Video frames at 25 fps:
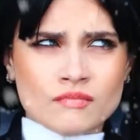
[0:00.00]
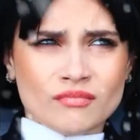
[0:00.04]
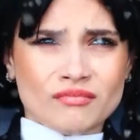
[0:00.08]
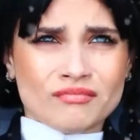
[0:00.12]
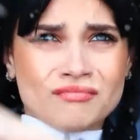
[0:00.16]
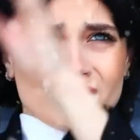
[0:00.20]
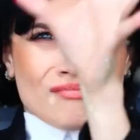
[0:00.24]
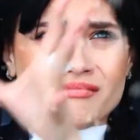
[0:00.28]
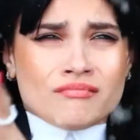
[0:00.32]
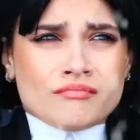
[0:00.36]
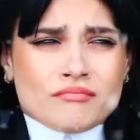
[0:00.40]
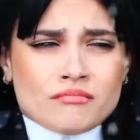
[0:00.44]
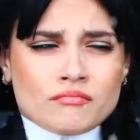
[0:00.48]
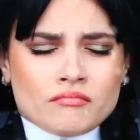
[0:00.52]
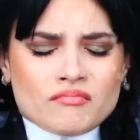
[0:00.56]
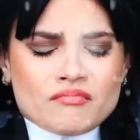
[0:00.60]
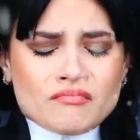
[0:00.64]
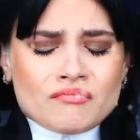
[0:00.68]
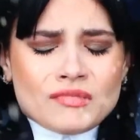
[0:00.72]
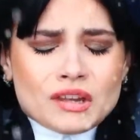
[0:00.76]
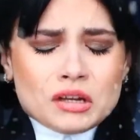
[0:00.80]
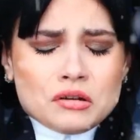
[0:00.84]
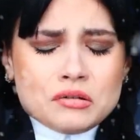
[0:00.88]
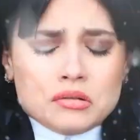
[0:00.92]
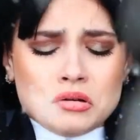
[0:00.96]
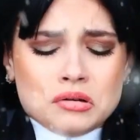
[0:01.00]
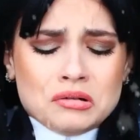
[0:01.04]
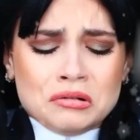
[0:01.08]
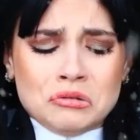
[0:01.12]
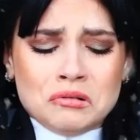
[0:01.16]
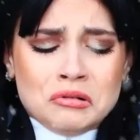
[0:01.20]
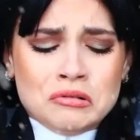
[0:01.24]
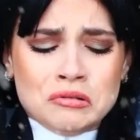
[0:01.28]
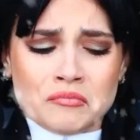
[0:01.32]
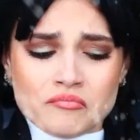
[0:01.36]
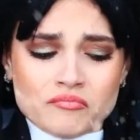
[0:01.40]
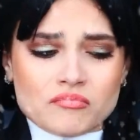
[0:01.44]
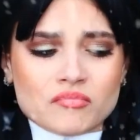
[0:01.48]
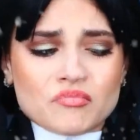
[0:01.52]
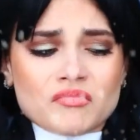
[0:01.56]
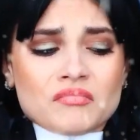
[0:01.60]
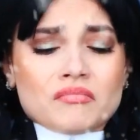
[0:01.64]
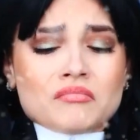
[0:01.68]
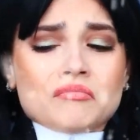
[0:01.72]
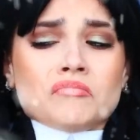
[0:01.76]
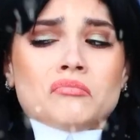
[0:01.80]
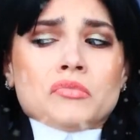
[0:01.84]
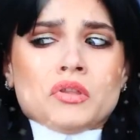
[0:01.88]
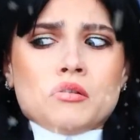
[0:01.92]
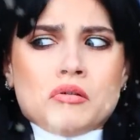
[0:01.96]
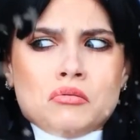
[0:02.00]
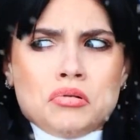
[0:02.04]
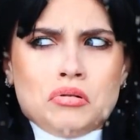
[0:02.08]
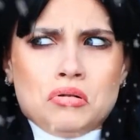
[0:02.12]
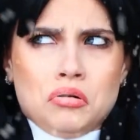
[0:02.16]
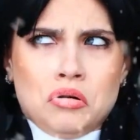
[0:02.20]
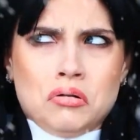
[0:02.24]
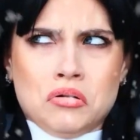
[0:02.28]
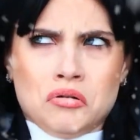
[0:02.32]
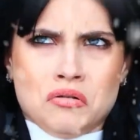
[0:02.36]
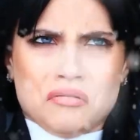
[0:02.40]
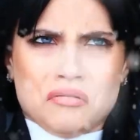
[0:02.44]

Selbst der Friedhof bringt Wednesday keine Freude wie